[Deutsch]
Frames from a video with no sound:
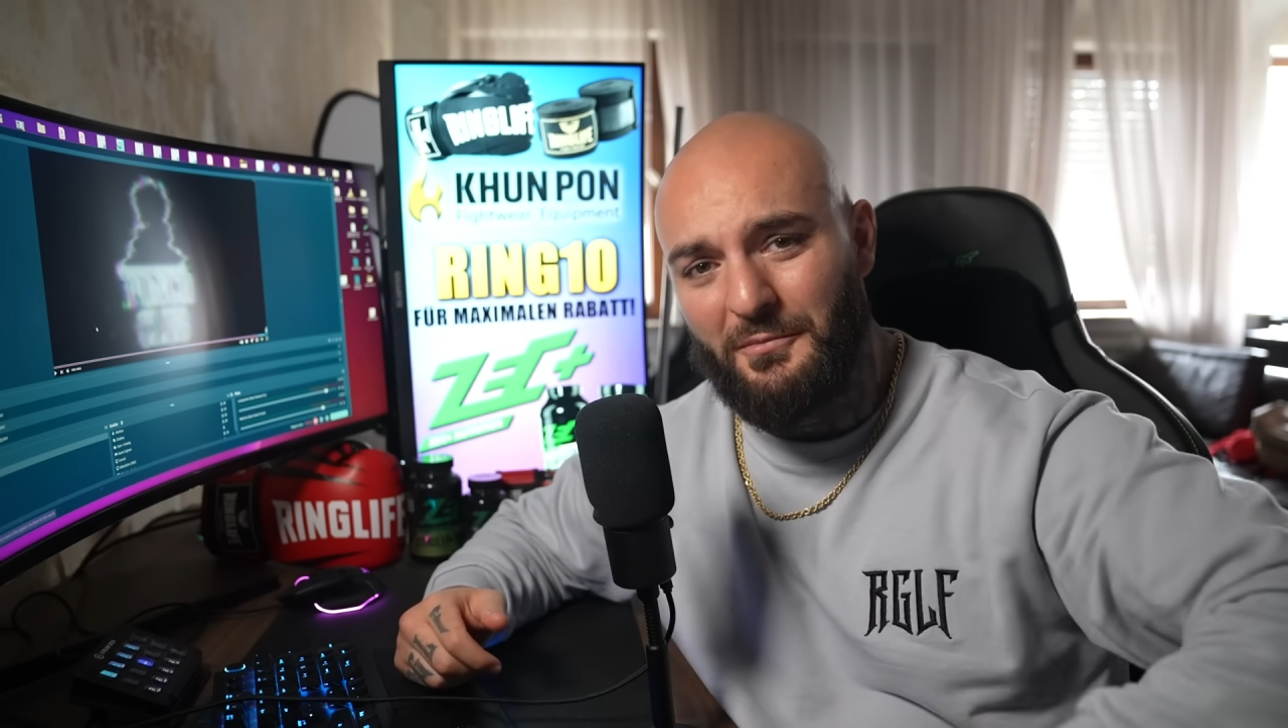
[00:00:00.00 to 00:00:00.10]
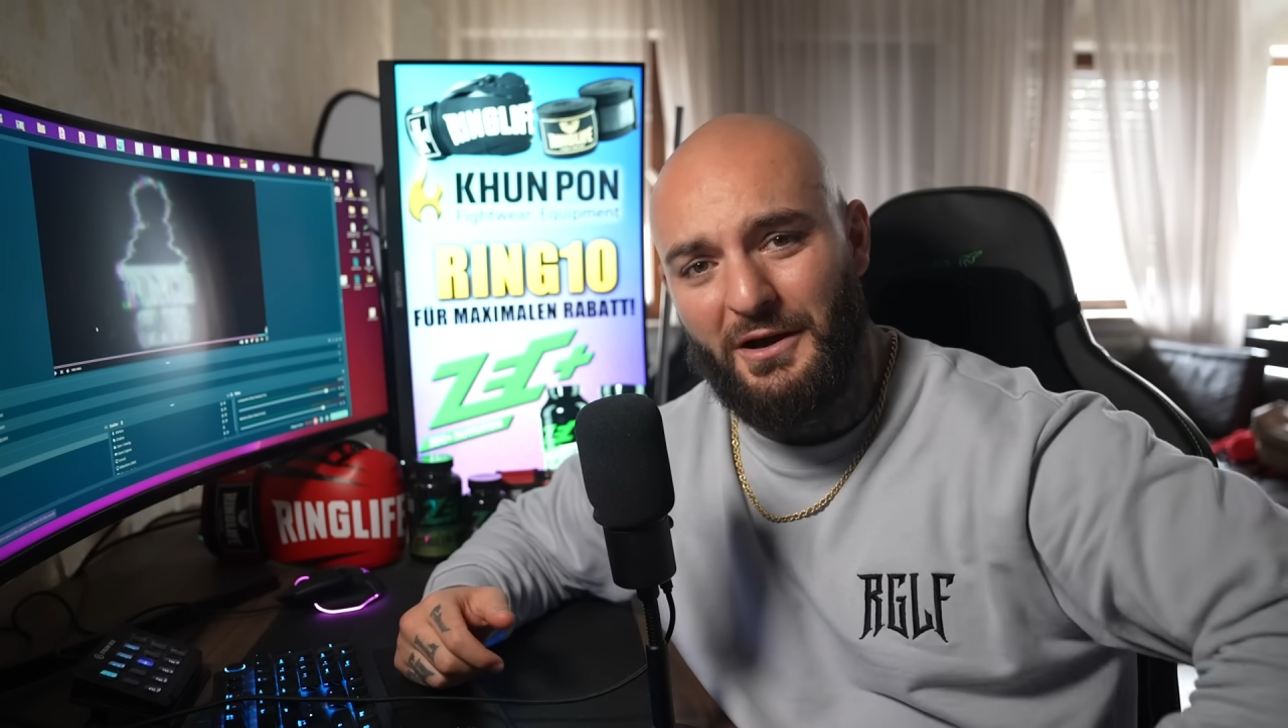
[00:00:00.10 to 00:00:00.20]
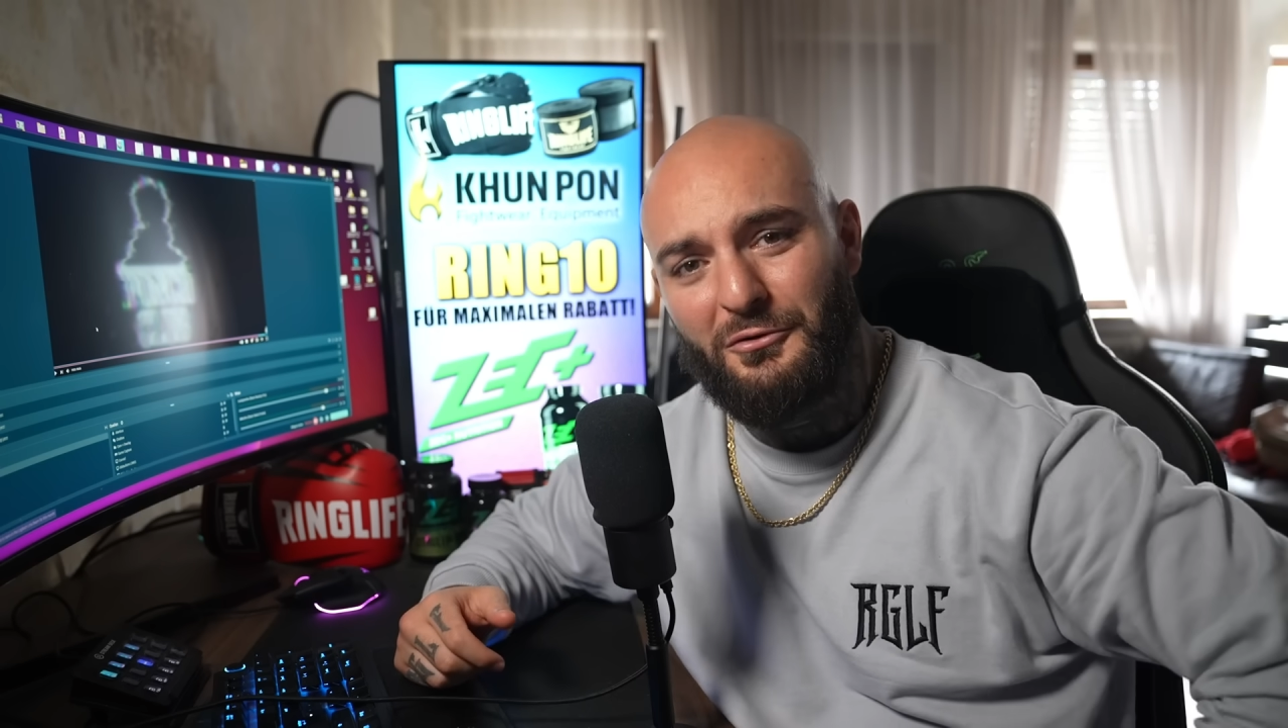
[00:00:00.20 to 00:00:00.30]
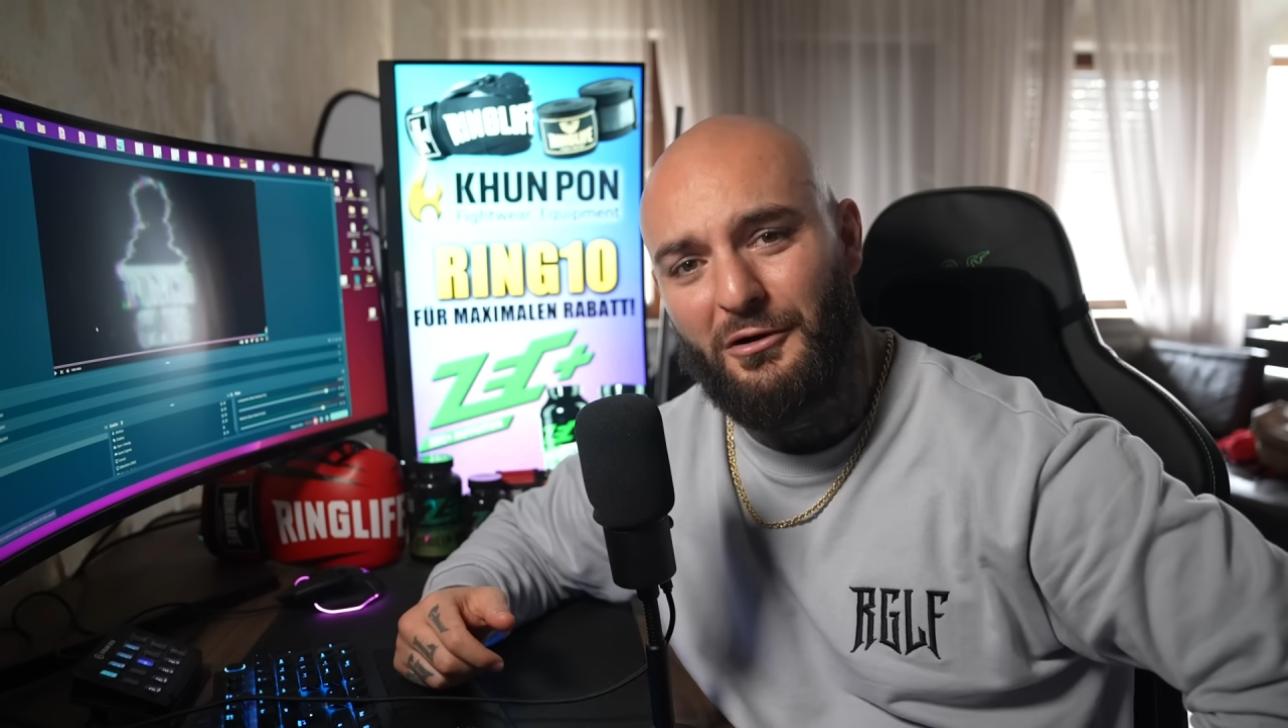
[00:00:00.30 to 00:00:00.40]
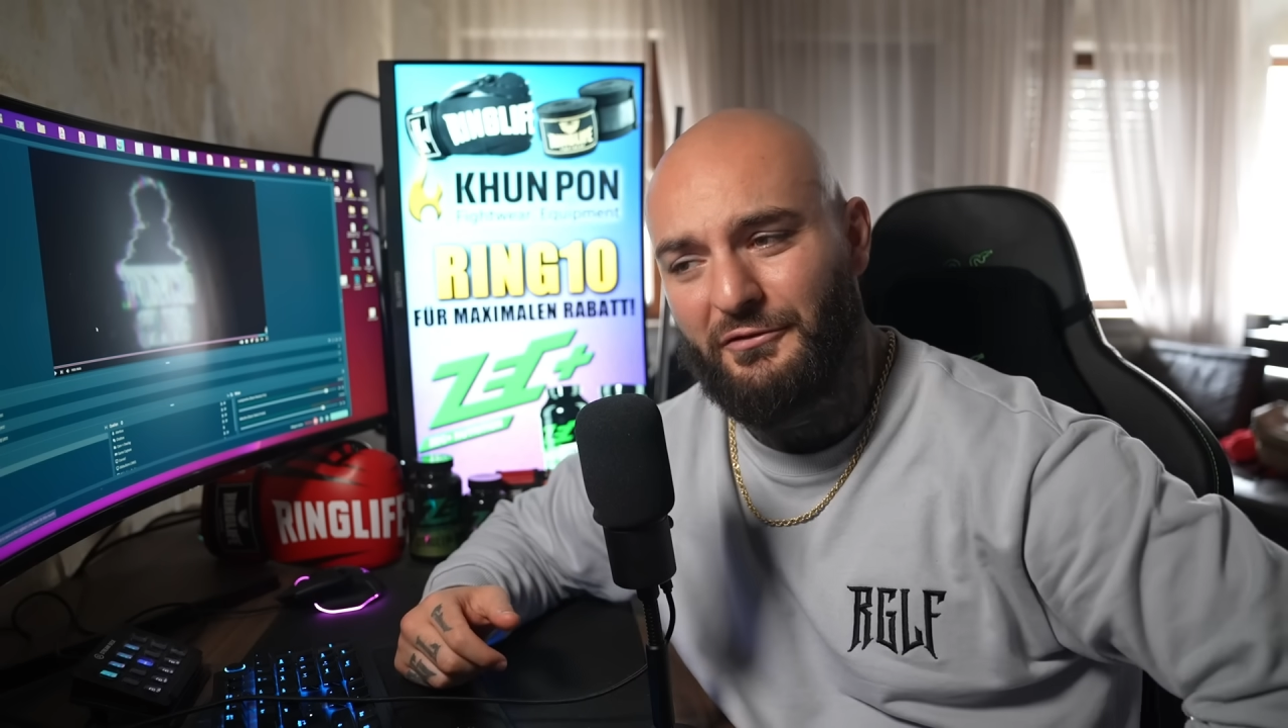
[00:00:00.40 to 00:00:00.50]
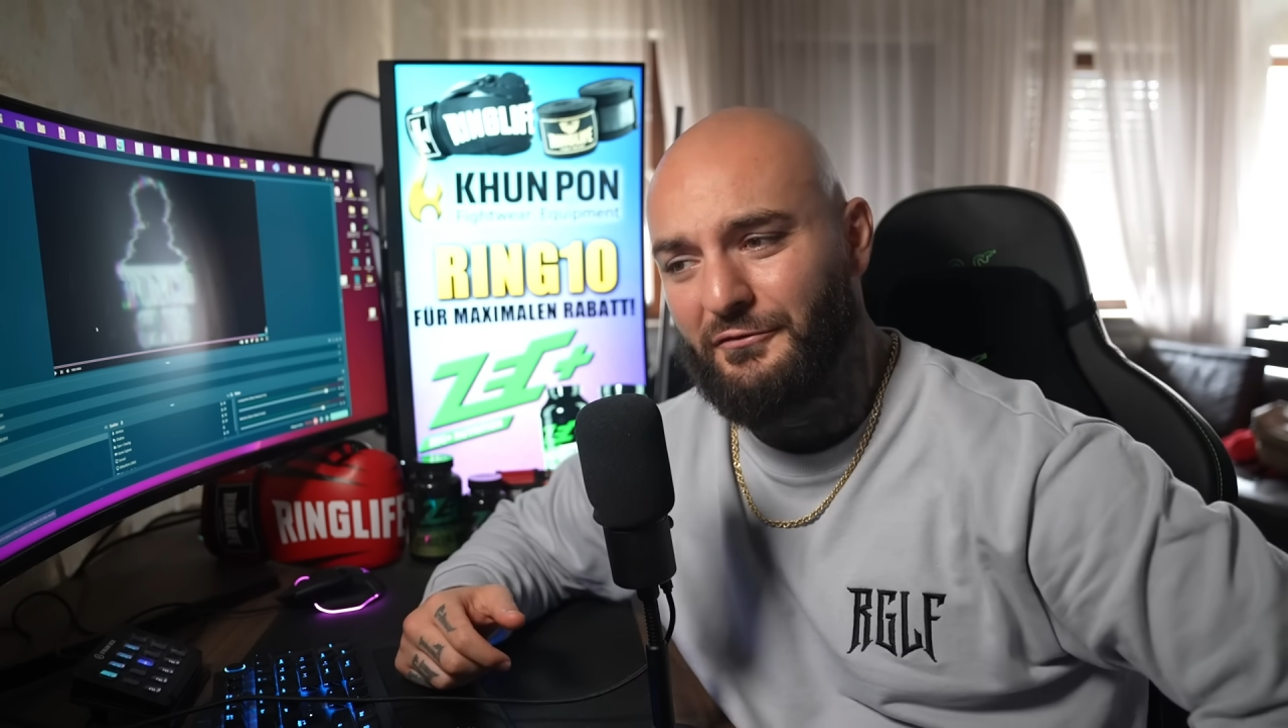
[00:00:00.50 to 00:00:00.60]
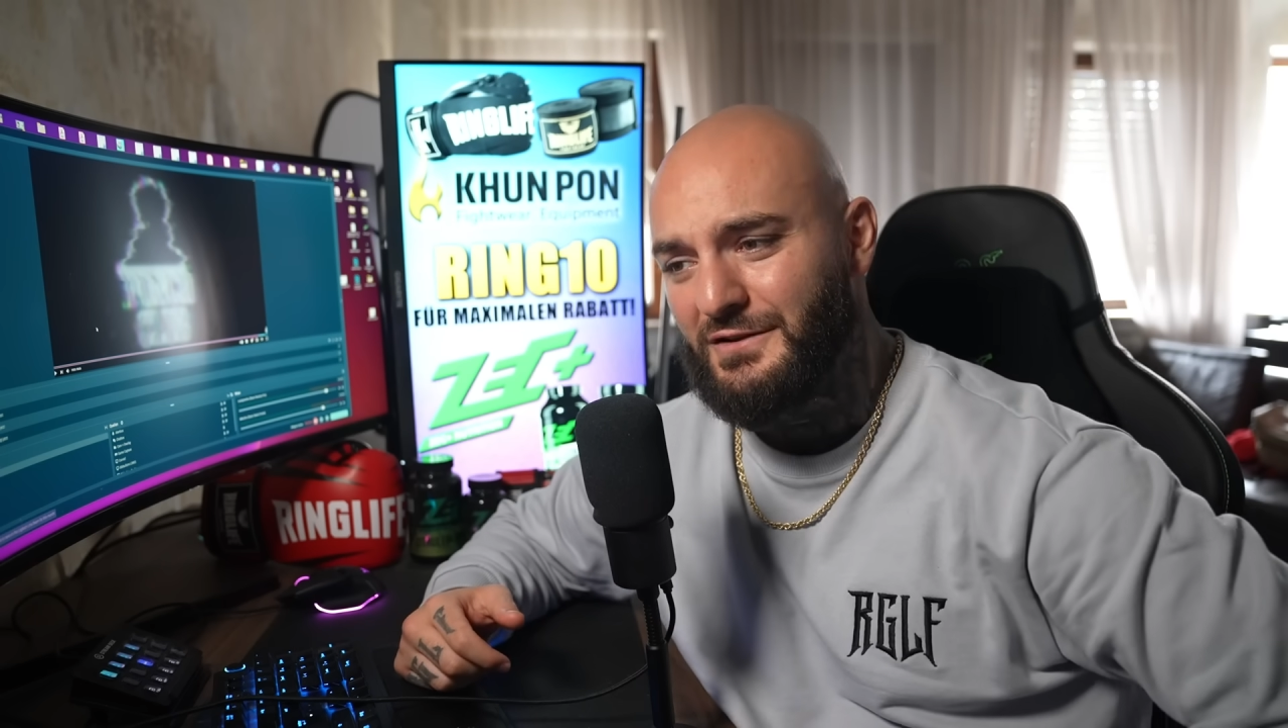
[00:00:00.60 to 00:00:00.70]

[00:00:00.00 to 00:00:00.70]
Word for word: Meinung auf jeden